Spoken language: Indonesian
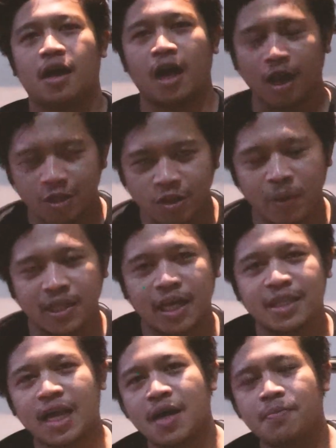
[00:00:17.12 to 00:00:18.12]
Halo Sobat
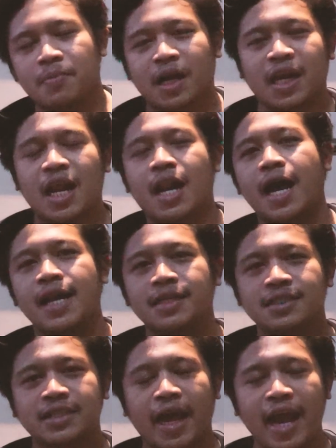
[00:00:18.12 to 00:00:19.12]
Data,
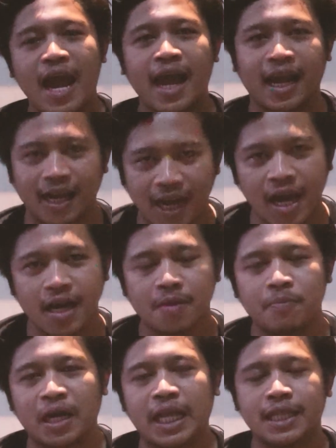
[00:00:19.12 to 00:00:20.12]
perkenalkan saya Endar,
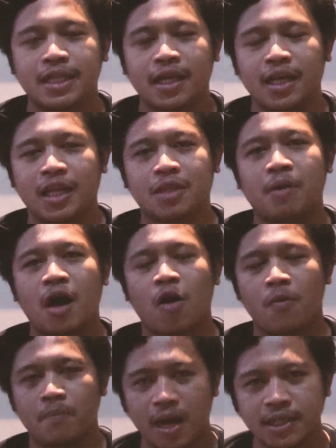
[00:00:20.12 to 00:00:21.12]
peneliti Litbang
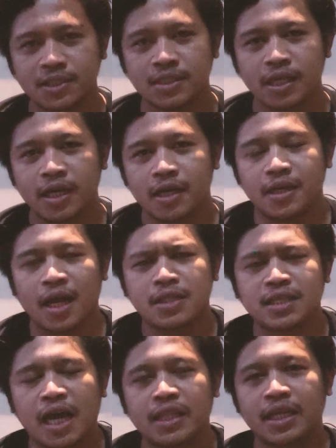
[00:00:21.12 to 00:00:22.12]
Kompas yang
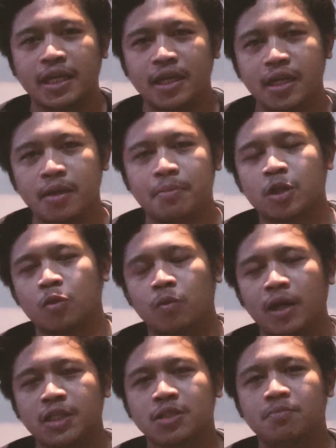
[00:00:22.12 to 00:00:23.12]
saat ini
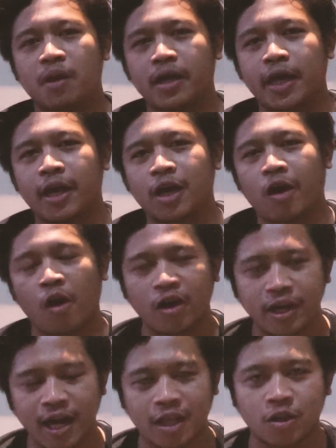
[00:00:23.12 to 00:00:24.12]
bertugas sebagai
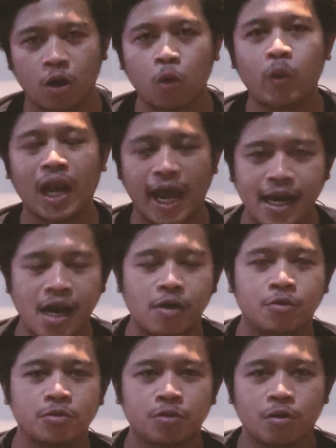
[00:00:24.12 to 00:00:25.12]
koordinator wilayah
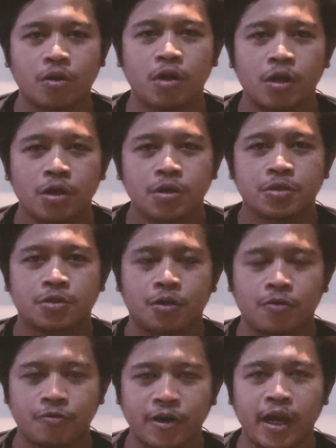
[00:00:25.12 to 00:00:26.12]
untuk
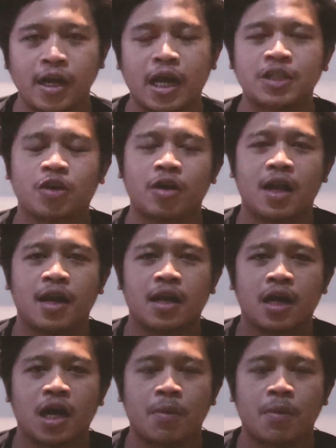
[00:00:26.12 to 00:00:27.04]
survei nasional